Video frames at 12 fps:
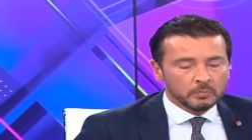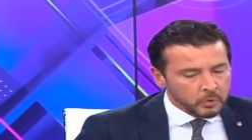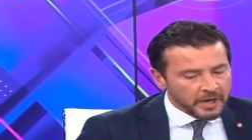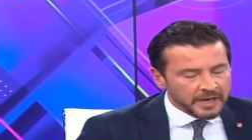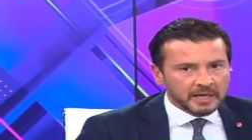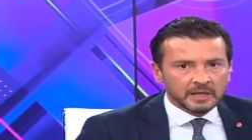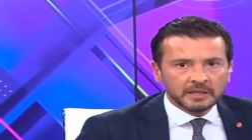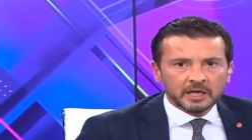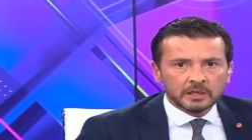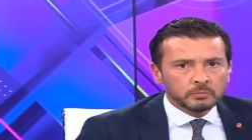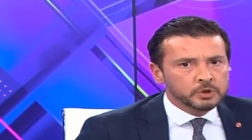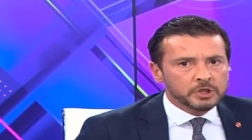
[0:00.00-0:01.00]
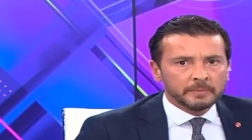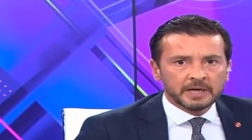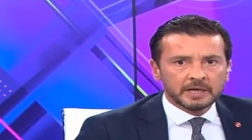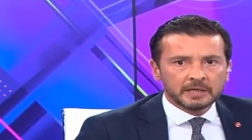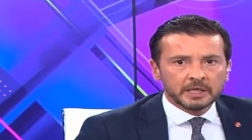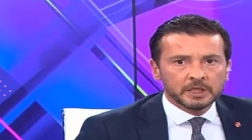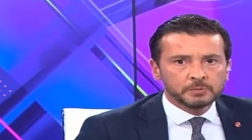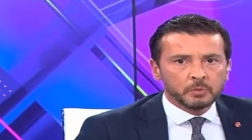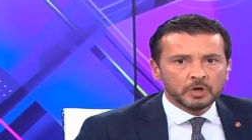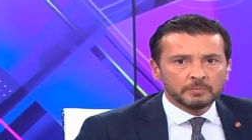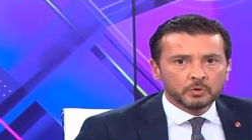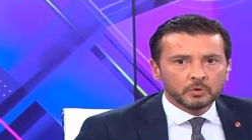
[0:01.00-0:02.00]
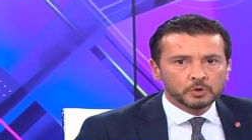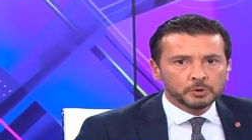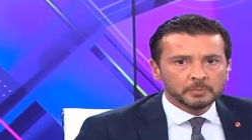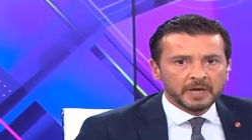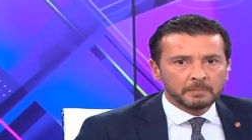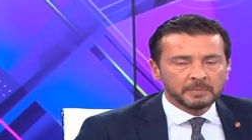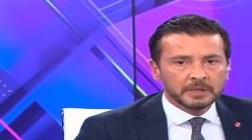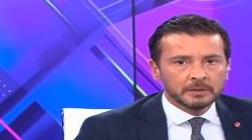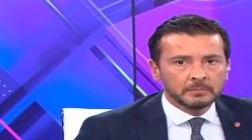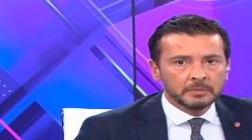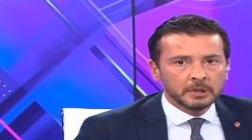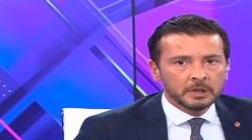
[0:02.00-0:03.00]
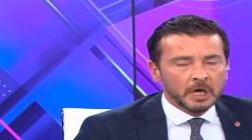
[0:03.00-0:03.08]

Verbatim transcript: Bu ekranlarda bu zamana kadar hiç böyle bir konuşma yapmadım.